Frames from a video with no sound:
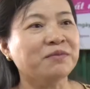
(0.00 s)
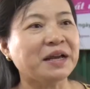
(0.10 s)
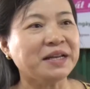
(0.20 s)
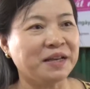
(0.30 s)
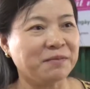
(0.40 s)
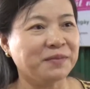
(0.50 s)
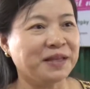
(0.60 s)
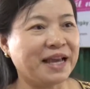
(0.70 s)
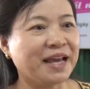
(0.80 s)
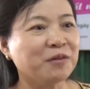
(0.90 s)
phái đẹp
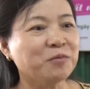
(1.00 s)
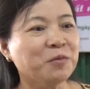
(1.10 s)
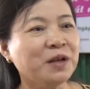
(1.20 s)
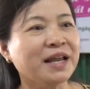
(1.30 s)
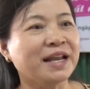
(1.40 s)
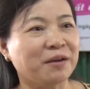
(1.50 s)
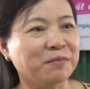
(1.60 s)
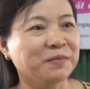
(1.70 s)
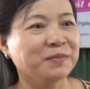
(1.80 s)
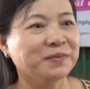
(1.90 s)
thì ai cũng muốn là đẹp,
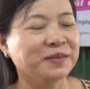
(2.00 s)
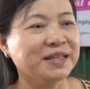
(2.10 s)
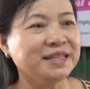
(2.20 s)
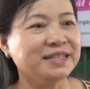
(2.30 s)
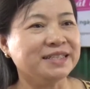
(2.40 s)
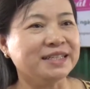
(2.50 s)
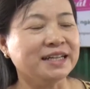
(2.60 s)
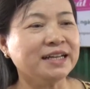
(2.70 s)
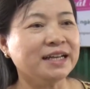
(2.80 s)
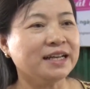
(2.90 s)
Thế thì chị
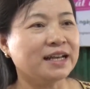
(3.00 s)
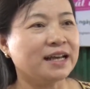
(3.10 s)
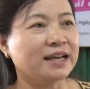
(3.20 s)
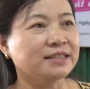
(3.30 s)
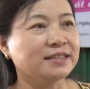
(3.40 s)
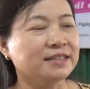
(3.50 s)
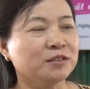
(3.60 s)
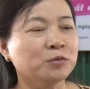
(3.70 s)
đến đây là chị